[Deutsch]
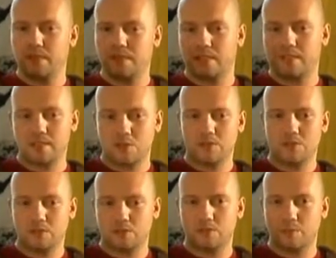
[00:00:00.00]
das sind
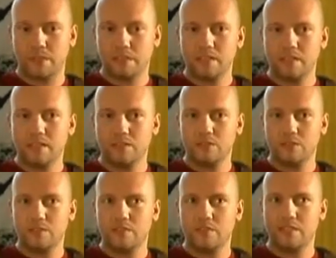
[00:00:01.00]
so, so Bilder und
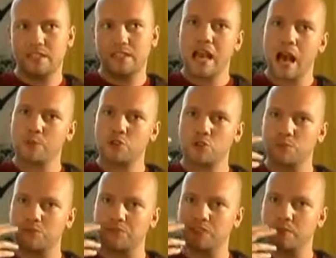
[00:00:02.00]
ich finde, wenn die
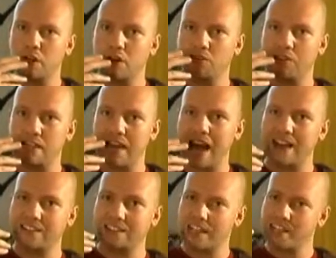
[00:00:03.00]
abstumpfen im Laufe der
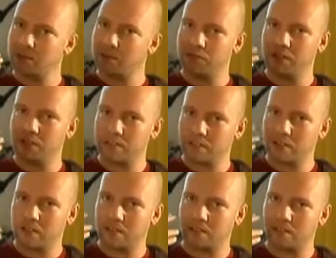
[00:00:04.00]
Jahre, je älter man wird,
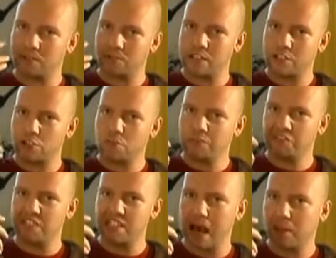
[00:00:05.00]
desto mehr
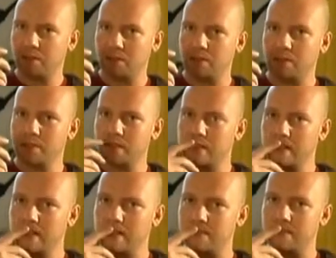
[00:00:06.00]
stumpfen die ab, glaube ich,
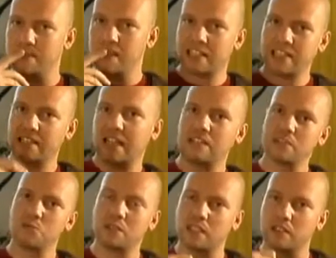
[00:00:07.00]
ähm, dagegen
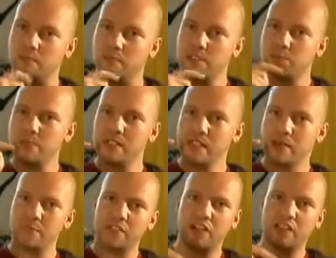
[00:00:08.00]
anzugehen. Mit
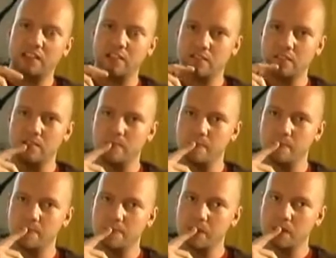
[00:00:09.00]
Bildern, mit Fantasie.
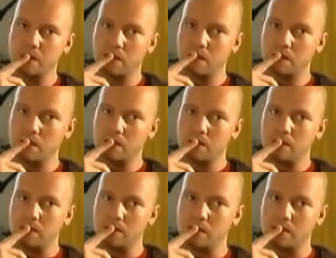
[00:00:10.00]

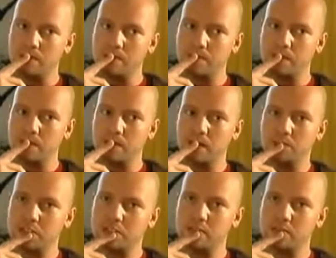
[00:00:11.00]
Ähm, ich
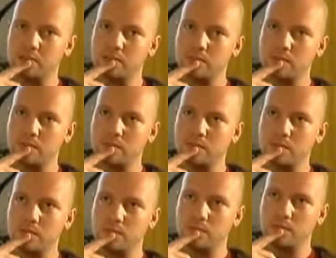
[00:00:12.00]
glaube, das ist
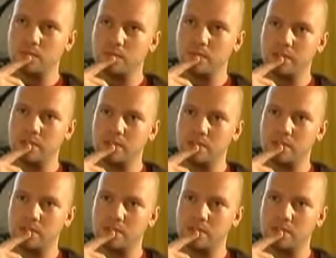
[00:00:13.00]
mit